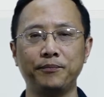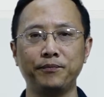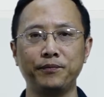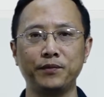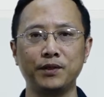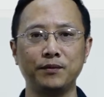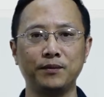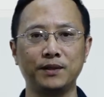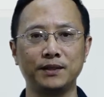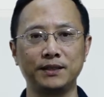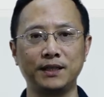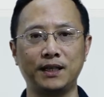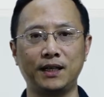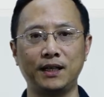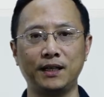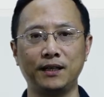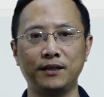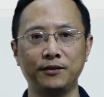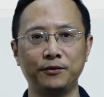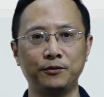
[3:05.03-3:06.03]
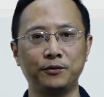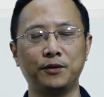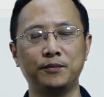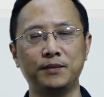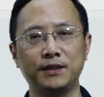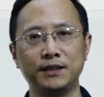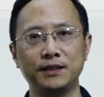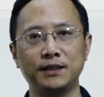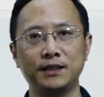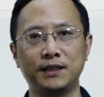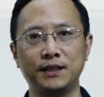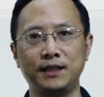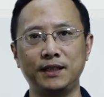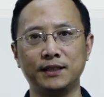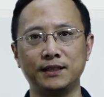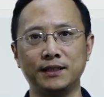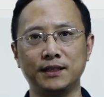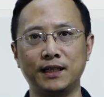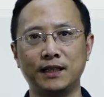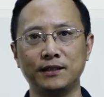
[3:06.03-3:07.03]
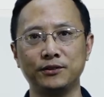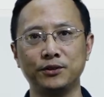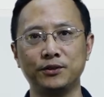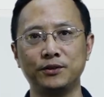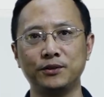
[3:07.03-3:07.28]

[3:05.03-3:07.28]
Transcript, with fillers: 那么，在我们的这个例子当中，